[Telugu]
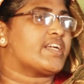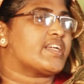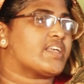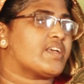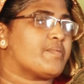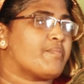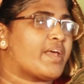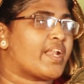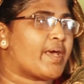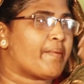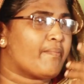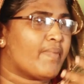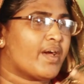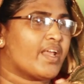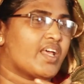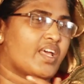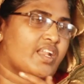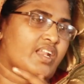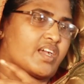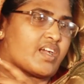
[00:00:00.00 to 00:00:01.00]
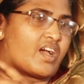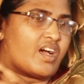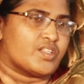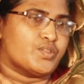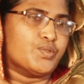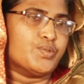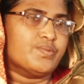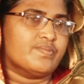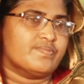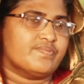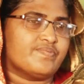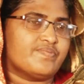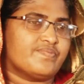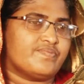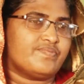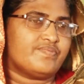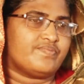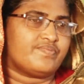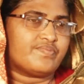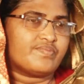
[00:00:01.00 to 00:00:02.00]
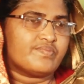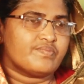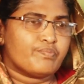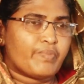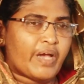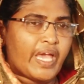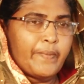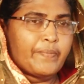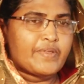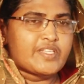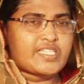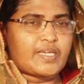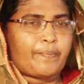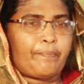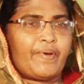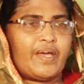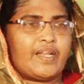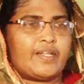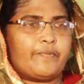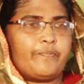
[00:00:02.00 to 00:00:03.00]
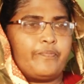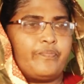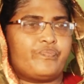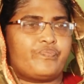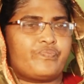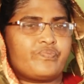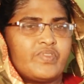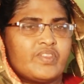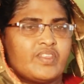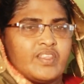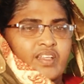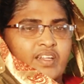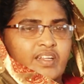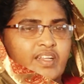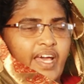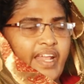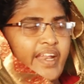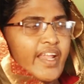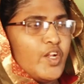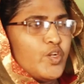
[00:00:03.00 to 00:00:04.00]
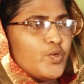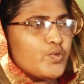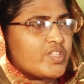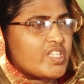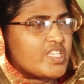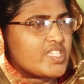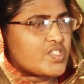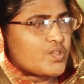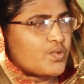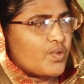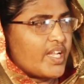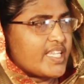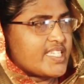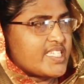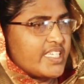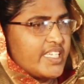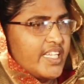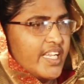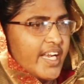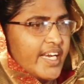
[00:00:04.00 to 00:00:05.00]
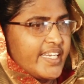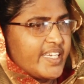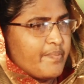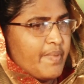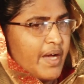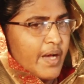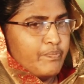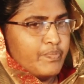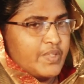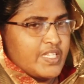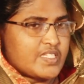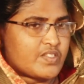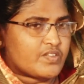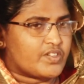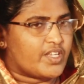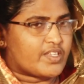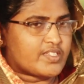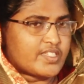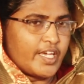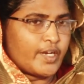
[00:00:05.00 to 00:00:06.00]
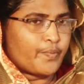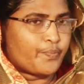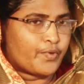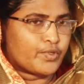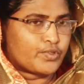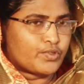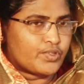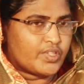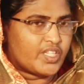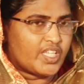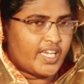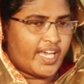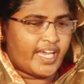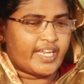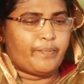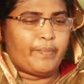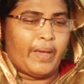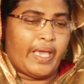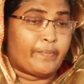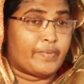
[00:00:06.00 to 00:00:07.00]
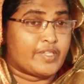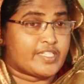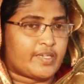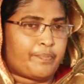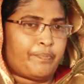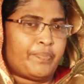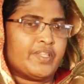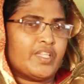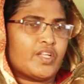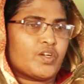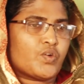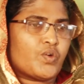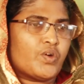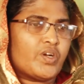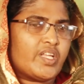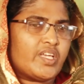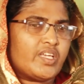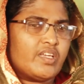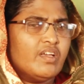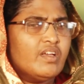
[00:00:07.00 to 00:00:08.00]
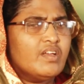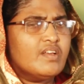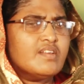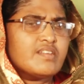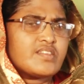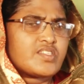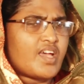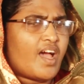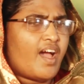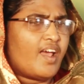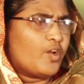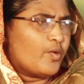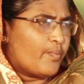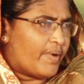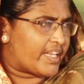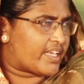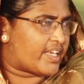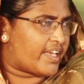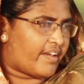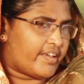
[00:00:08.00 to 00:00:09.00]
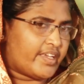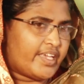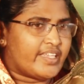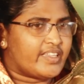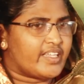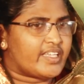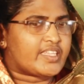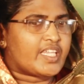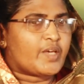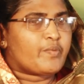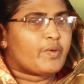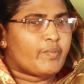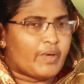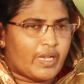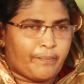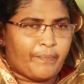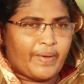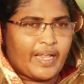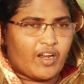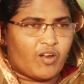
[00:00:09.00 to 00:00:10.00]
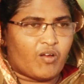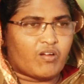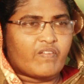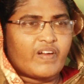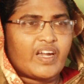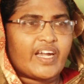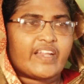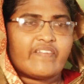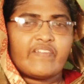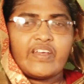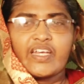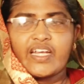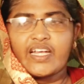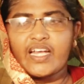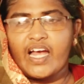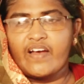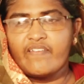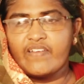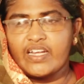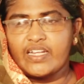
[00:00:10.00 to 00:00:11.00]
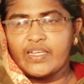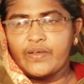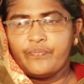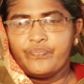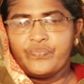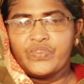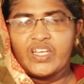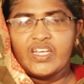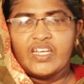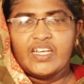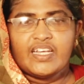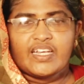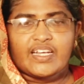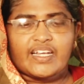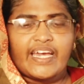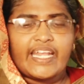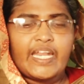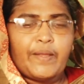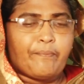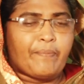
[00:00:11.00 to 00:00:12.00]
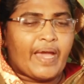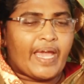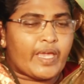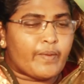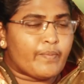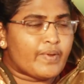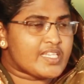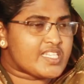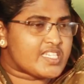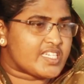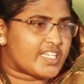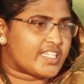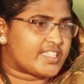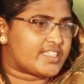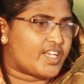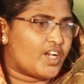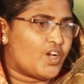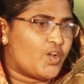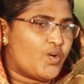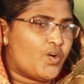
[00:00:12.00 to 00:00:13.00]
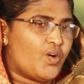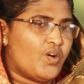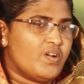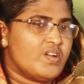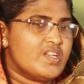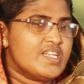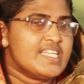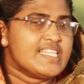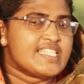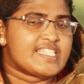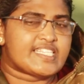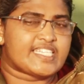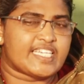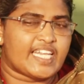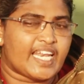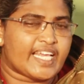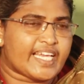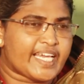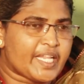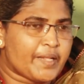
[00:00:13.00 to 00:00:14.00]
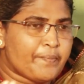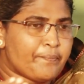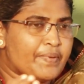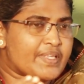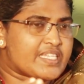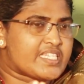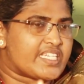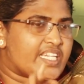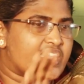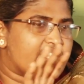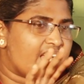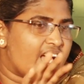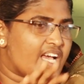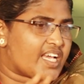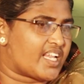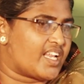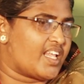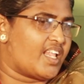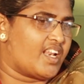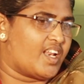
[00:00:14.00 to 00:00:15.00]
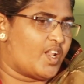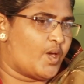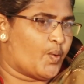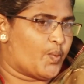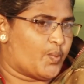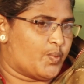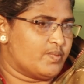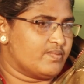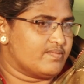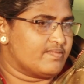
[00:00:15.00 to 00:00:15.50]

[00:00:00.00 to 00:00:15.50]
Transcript: అంటే మన అమ్మ నాన్న కాదు బైబిల్ చెప్పాలి నాన్న నువ్వు తీసుకున్న చిన్ననాటి బాప్తీసు నీకు సరిపోతుంది అని బైబిల్ చెప్పింది అనుకోండి చాలు మనకి ఏదైతే మనం పరలోకి వెళ్ళడమే కావాలి కానీ బైబిల్ చరిత్రలో చిల్లకరింపించిన దాఖలాలు లేవు